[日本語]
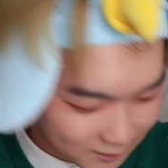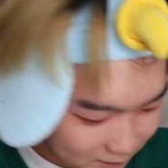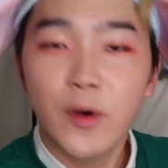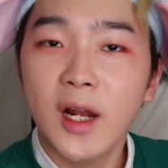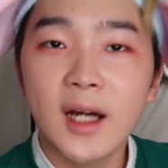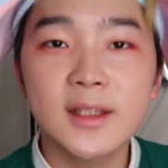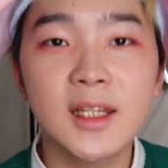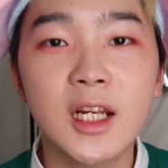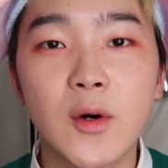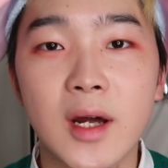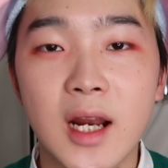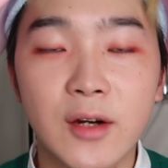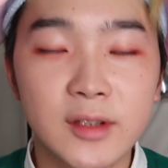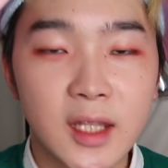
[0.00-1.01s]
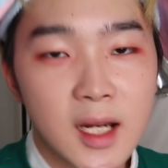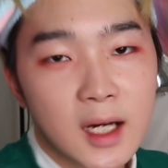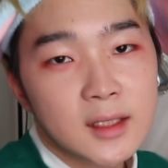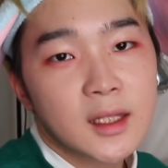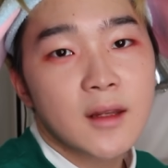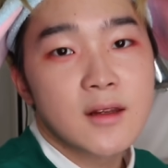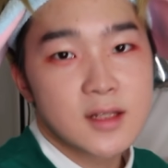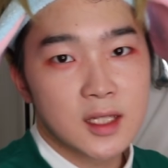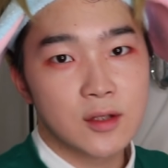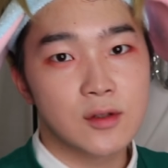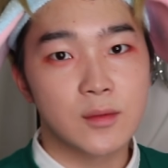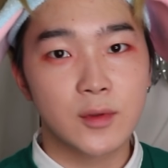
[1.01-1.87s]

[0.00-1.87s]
これ買ったのは楽天で買ったんですけど、